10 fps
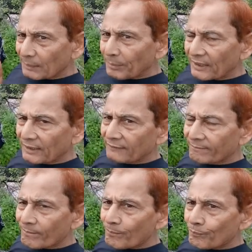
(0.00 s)
से पढ़ें
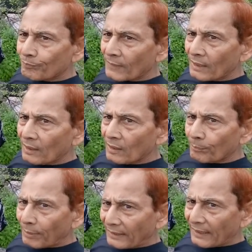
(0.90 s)

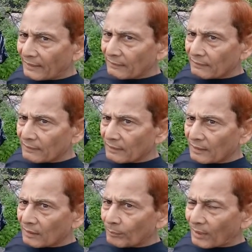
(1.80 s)
पढ़ें
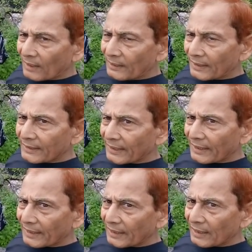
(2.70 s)
पढ़ लिख
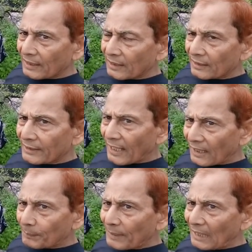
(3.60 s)
के
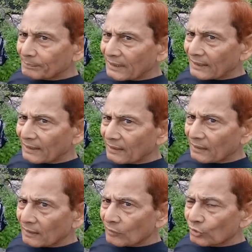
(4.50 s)
ज्ञान प्राप्त करें
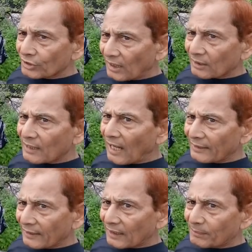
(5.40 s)
कुशल
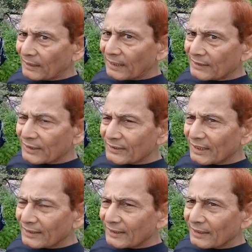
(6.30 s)
कारीगर बने
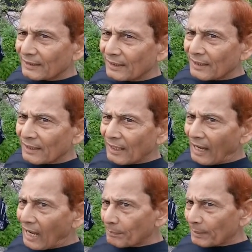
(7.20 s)
जिससे कि
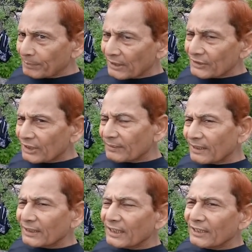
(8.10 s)
आप अपने
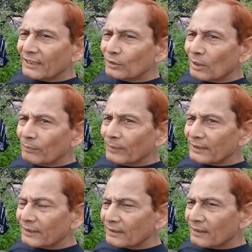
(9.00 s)
जीवन की ये जो अब
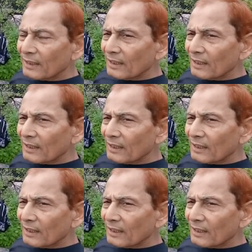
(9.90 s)
बेसिक